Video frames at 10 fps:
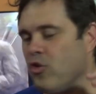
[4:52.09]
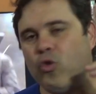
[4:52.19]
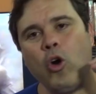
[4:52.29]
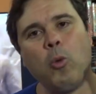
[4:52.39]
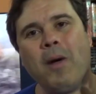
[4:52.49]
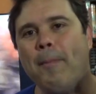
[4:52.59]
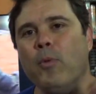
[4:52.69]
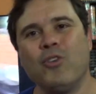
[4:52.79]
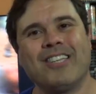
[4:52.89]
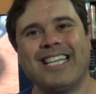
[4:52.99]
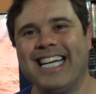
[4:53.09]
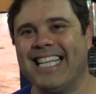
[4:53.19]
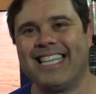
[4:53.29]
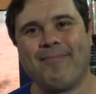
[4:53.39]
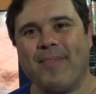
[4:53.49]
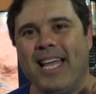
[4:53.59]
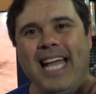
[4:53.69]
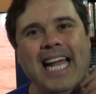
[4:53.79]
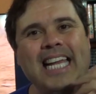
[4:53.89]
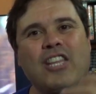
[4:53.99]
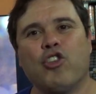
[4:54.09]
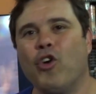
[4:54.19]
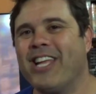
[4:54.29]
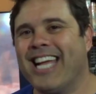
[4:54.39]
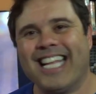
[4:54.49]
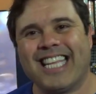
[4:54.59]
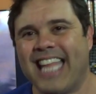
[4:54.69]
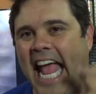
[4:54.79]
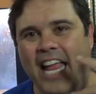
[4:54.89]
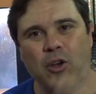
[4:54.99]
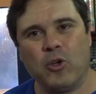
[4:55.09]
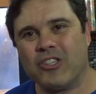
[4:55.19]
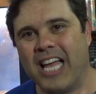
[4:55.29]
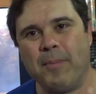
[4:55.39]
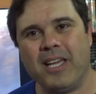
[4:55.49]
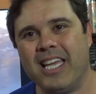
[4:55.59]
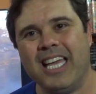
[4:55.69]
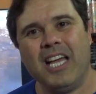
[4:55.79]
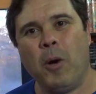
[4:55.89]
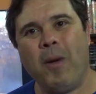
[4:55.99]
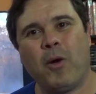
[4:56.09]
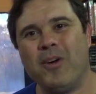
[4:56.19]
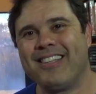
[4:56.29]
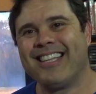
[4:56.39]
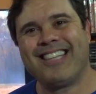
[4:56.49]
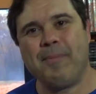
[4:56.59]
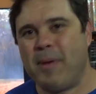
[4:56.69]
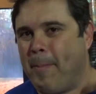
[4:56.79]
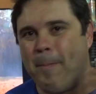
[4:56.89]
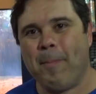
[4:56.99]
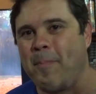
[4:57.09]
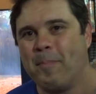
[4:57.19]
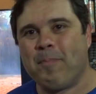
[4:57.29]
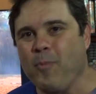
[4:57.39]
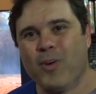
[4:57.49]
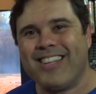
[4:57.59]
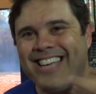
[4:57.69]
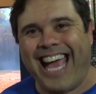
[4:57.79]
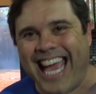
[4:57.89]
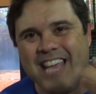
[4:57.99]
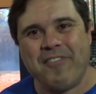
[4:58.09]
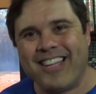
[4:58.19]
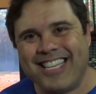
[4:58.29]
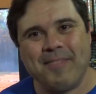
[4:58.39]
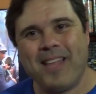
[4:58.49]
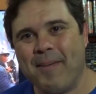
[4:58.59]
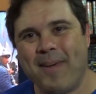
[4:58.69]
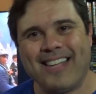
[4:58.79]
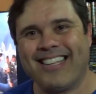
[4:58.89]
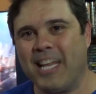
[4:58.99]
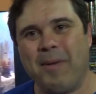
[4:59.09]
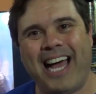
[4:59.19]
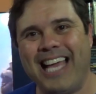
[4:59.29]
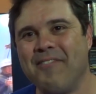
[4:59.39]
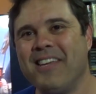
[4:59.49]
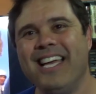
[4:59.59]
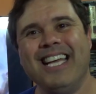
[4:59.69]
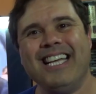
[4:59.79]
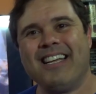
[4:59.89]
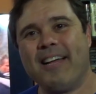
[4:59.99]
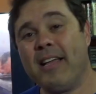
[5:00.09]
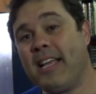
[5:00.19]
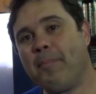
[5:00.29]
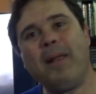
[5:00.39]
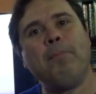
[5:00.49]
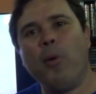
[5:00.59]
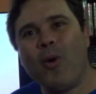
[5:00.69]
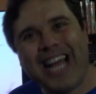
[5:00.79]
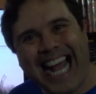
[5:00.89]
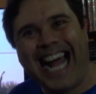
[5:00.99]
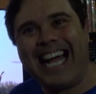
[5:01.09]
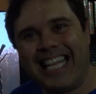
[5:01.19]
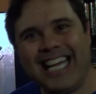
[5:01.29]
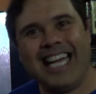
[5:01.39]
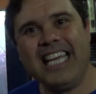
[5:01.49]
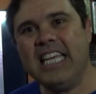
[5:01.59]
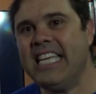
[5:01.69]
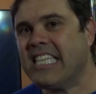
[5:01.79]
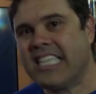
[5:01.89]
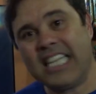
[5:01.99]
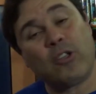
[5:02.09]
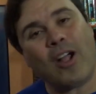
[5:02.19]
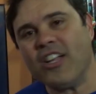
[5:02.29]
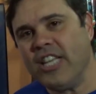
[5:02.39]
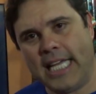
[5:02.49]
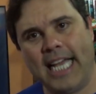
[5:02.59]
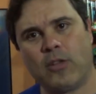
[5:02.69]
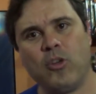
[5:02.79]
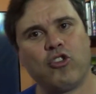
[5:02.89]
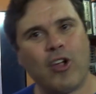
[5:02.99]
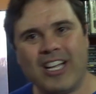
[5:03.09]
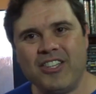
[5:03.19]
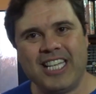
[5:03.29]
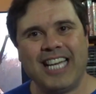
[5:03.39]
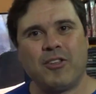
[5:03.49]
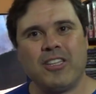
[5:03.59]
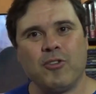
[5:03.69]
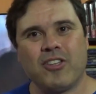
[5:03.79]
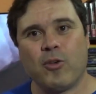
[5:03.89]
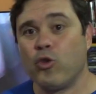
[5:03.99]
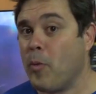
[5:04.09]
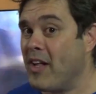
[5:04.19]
toca uma música eletrônica, techno, sabe? Uma coisa sempre. coisa de rave, assim, né? Parece que você tá numa rave. É, e é, pra empolgar, é, isso toca direto, isso toca direto. Então quando